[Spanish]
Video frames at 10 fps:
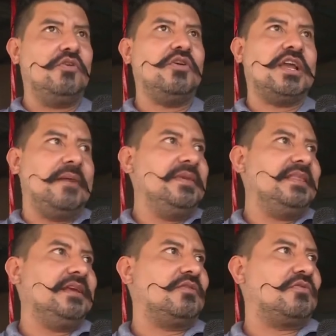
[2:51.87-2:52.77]

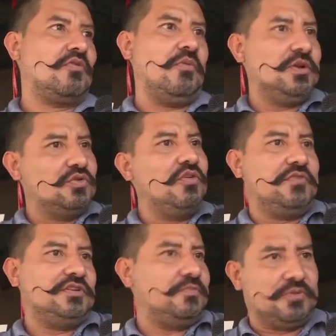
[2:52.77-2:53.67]
Lógicamente, como es un
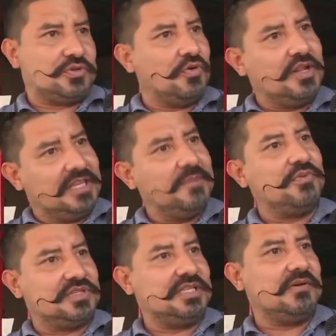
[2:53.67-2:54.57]
oficio, pues con el
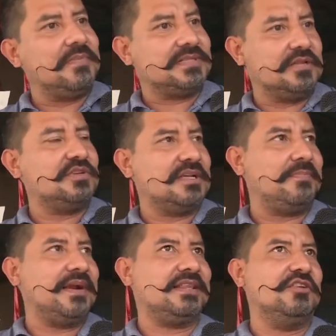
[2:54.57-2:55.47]
tiempo se te va pasando esa
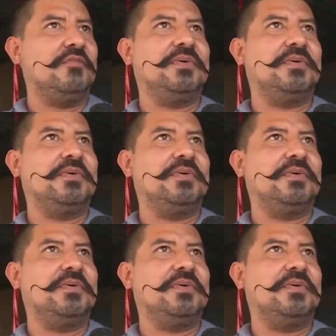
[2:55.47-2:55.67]
parte, ¿no?